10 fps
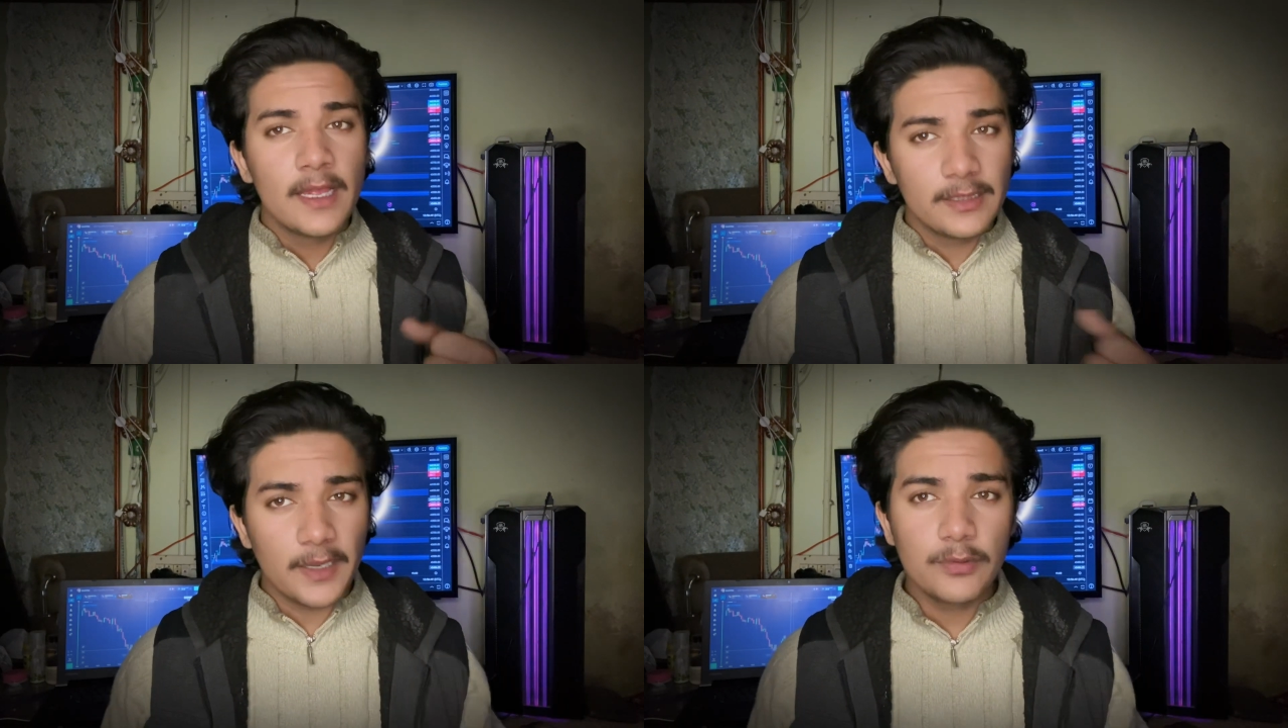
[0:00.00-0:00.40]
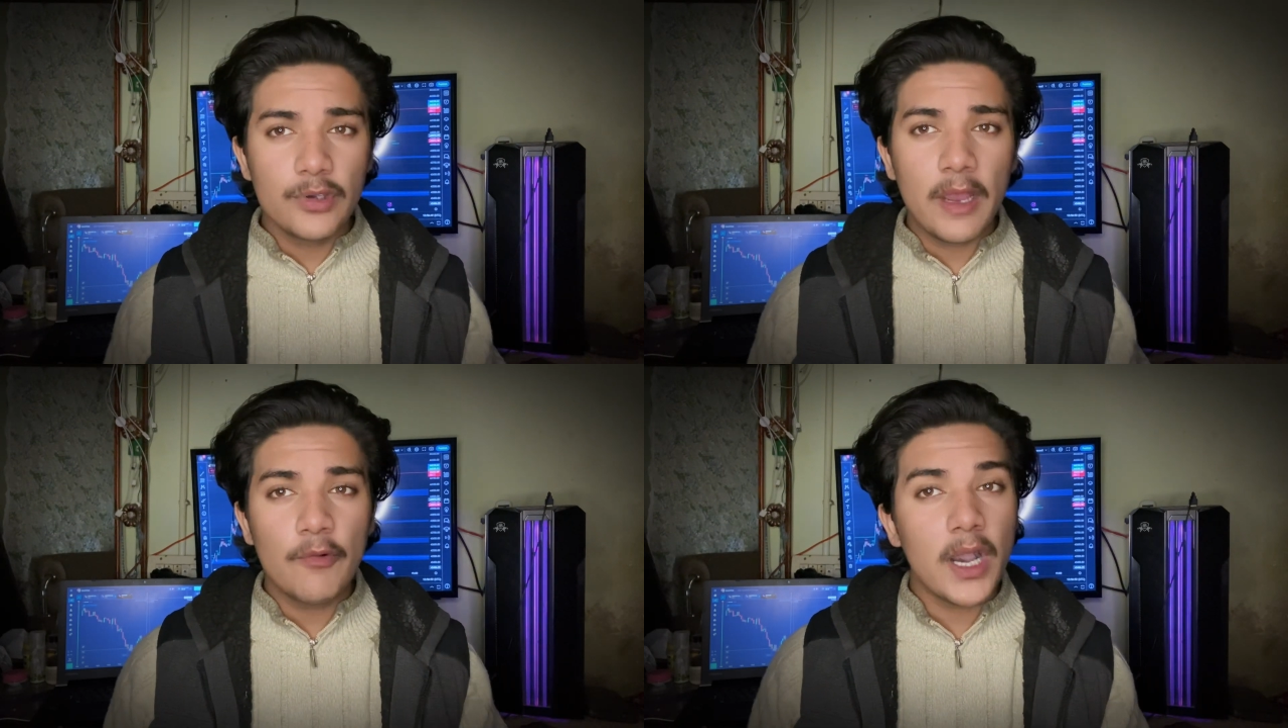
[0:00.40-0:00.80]
तब जो
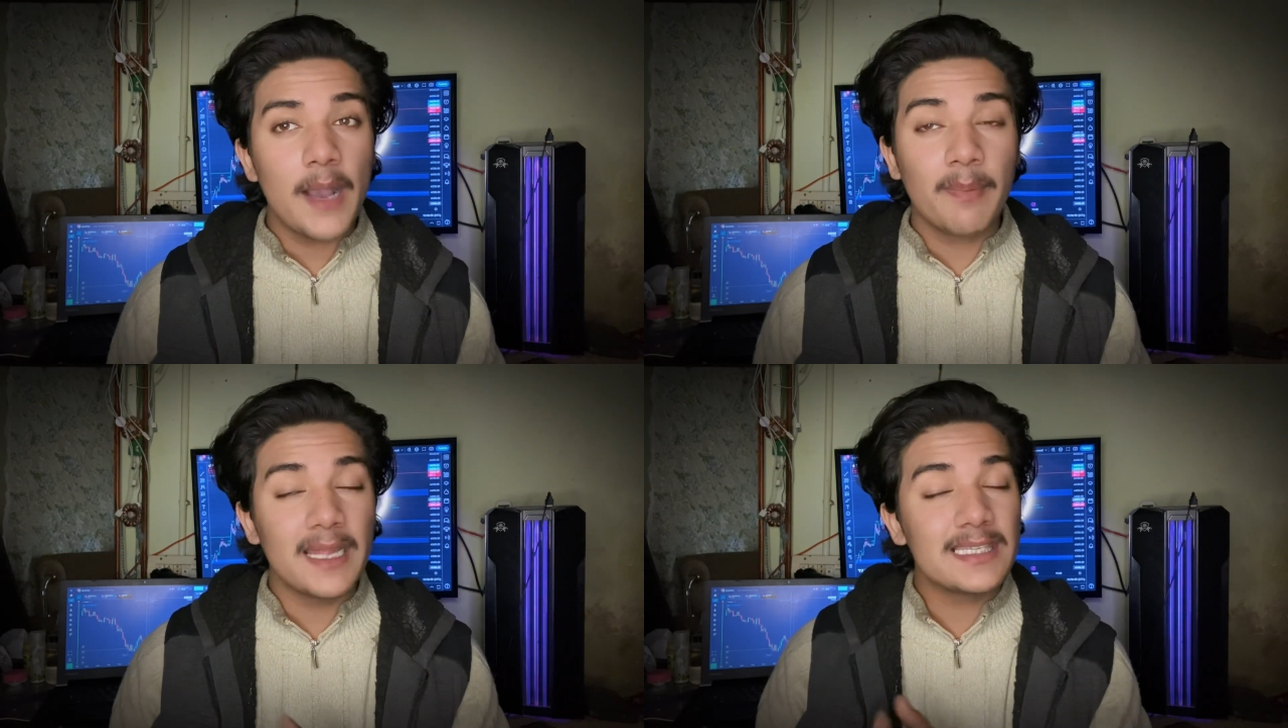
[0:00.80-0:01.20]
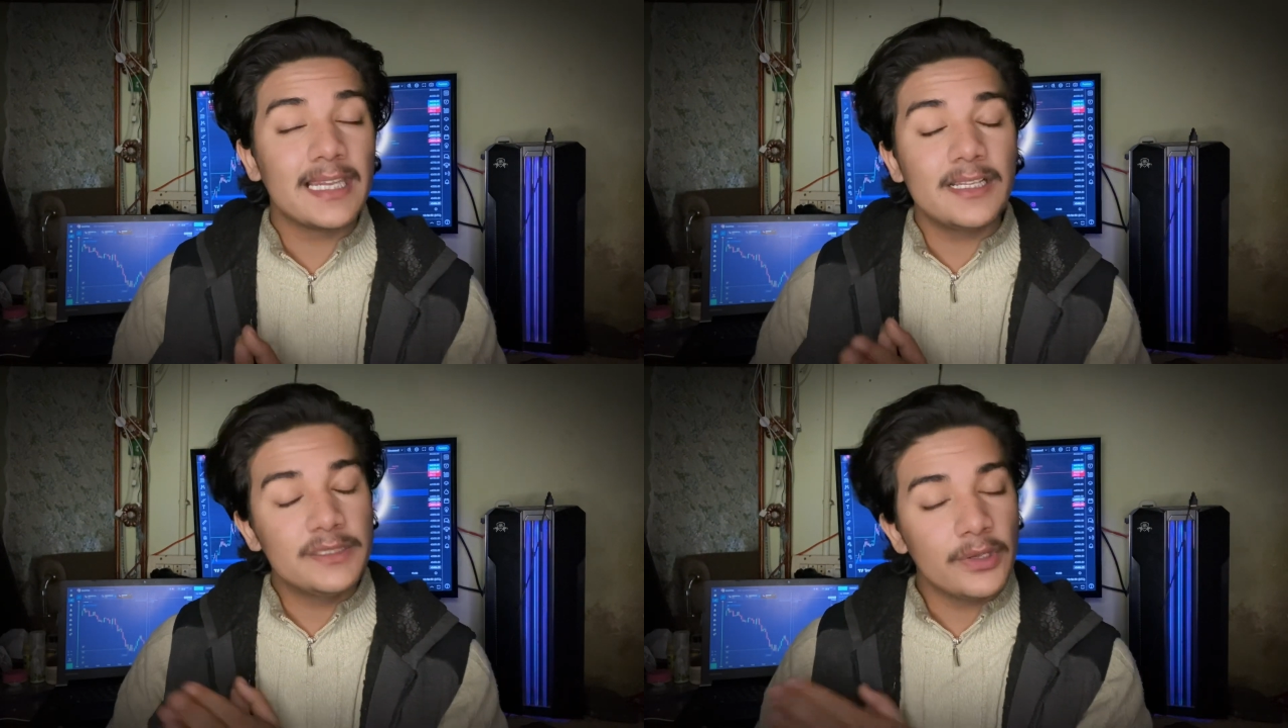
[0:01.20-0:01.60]
है वो आपका
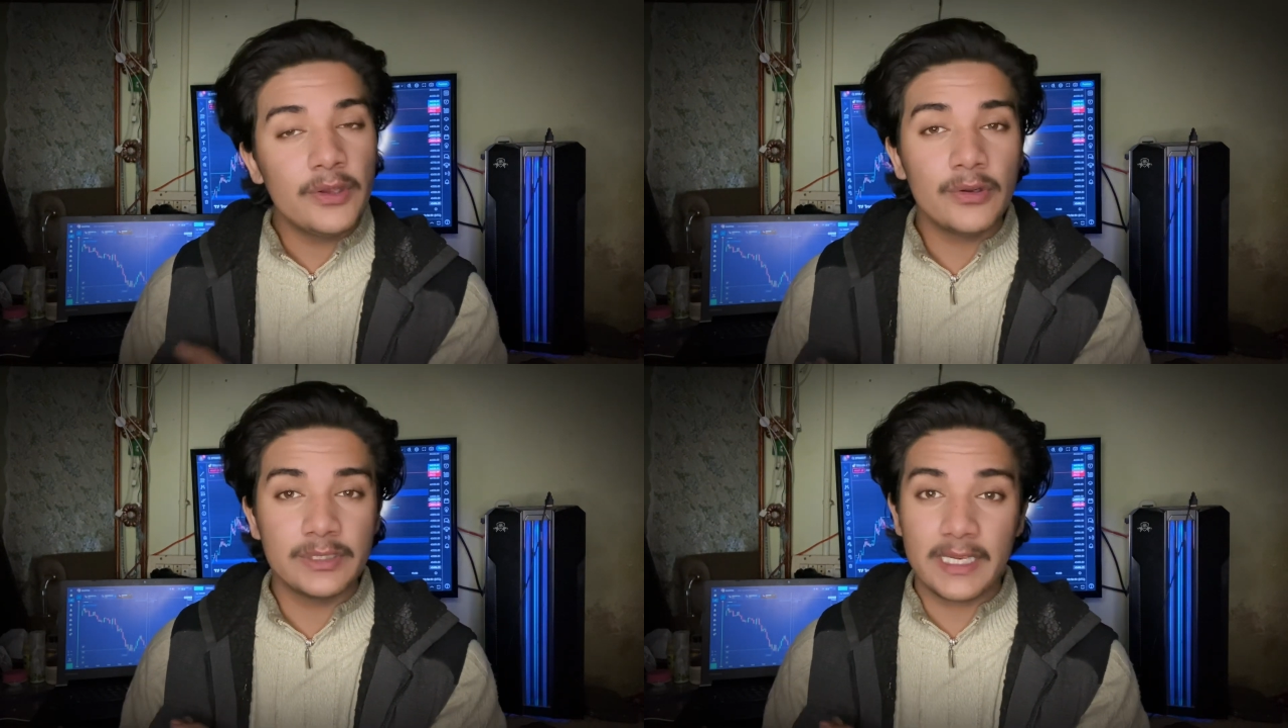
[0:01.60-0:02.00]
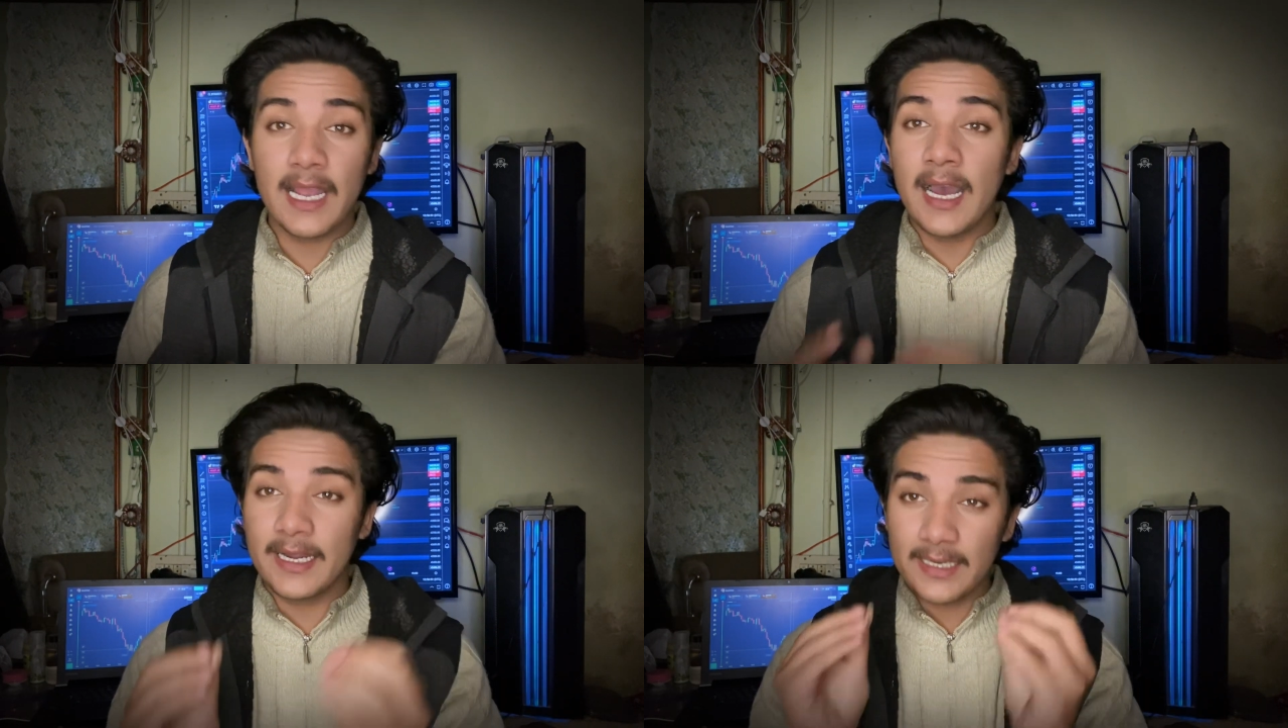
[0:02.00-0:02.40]
चैनल ज्वाइन हो जाएगा
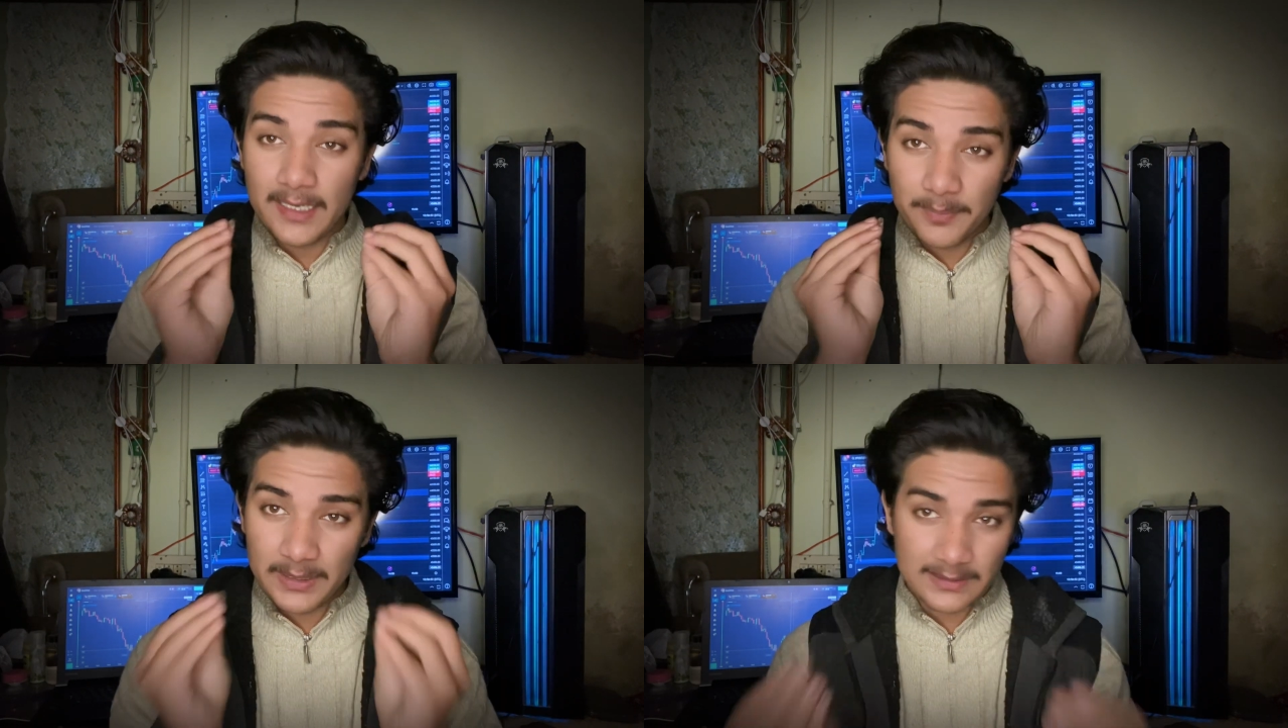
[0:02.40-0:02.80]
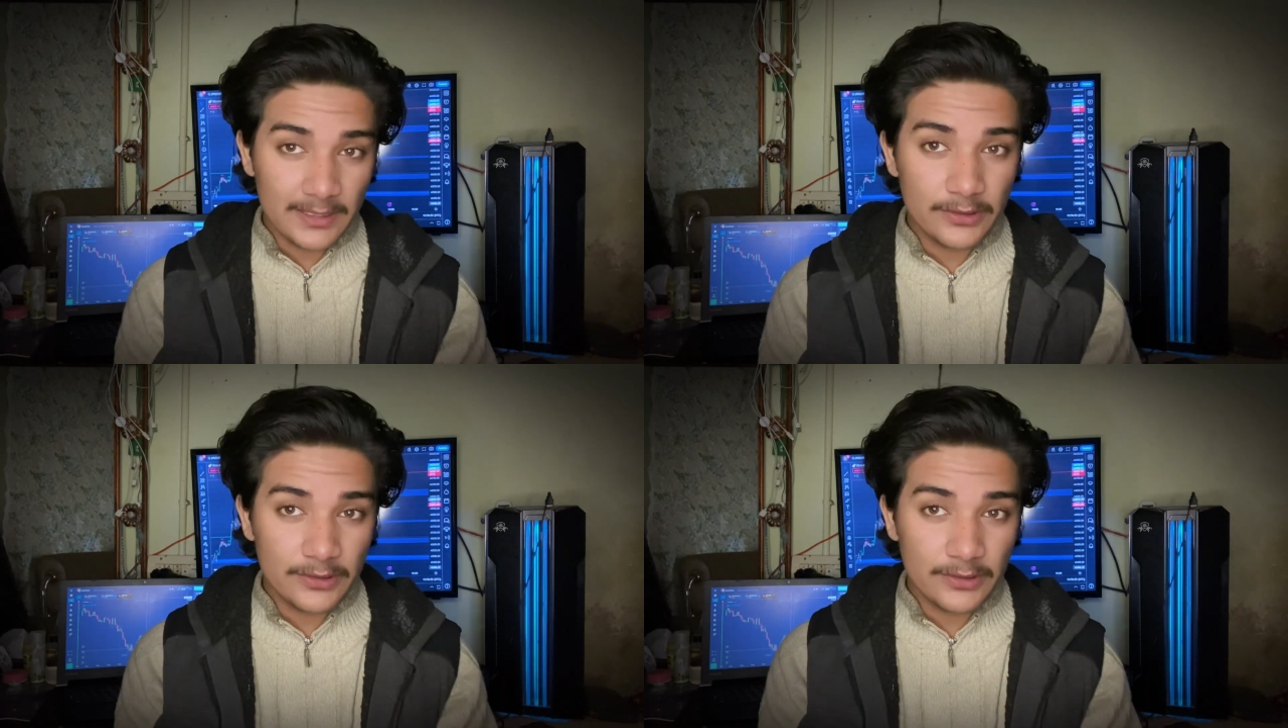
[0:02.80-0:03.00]
हंड्रेड परसेंट